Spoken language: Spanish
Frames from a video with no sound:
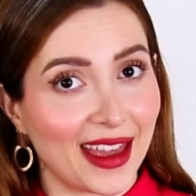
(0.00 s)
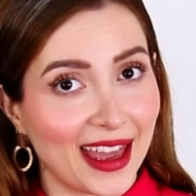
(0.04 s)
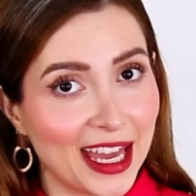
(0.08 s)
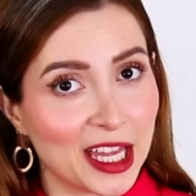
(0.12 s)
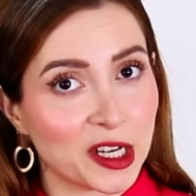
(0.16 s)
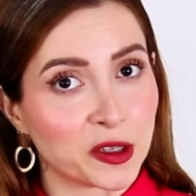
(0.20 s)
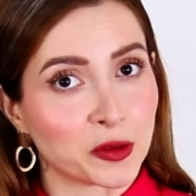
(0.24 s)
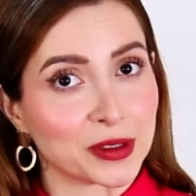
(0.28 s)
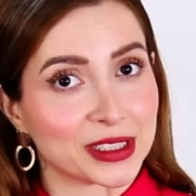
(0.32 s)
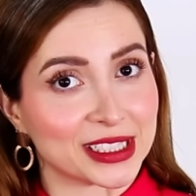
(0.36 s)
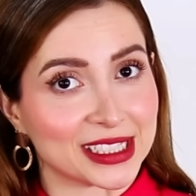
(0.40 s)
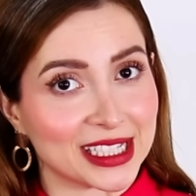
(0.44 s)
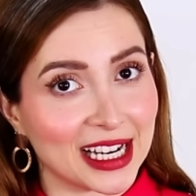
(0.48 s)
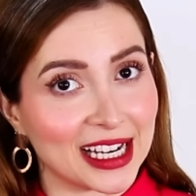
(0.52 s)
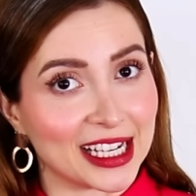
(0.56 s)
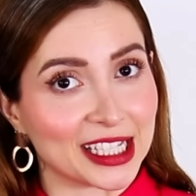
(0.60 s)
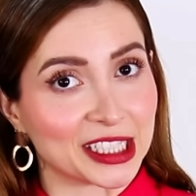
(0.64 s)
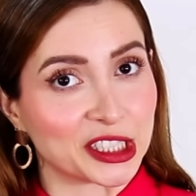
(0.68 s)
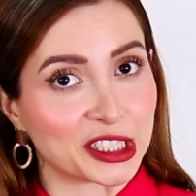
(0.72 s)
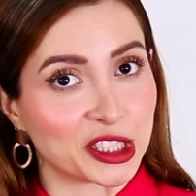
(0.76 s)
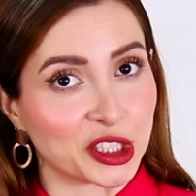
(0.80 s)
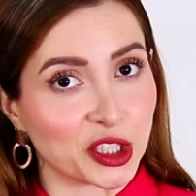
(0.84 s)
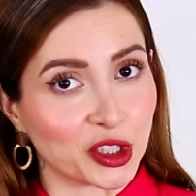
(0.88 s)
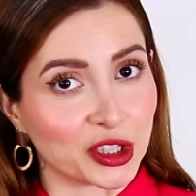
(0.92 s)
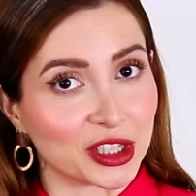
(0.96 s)
en nuestra
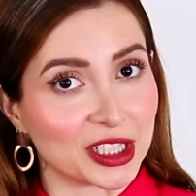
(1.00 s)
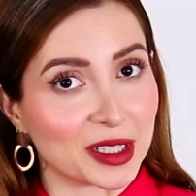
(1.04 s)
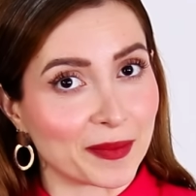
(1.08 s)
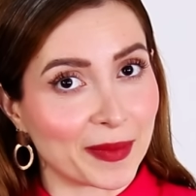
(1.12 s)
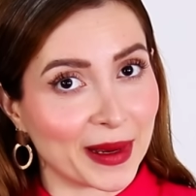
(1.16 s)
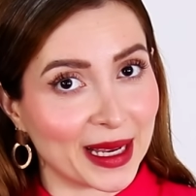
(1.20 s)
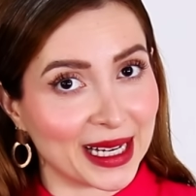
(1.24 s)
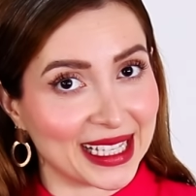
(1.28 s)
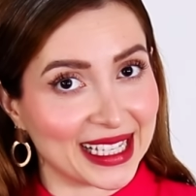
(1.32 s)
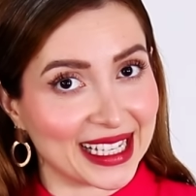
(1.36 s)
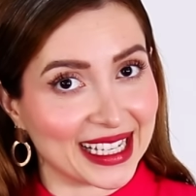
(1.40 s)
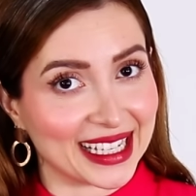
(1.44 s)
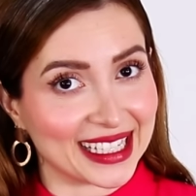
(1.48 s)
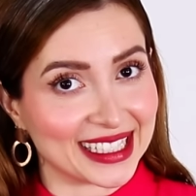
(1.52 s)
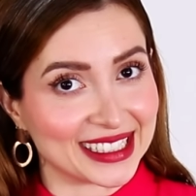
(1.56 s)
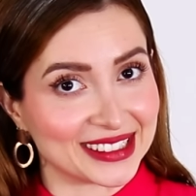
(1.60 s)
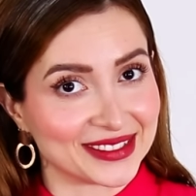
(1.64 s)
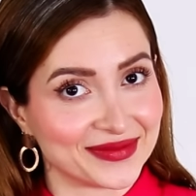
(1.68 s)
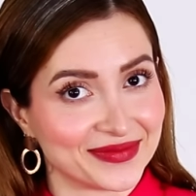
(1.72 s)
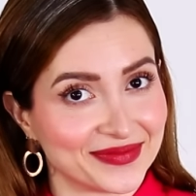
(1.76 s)
elección de pareja.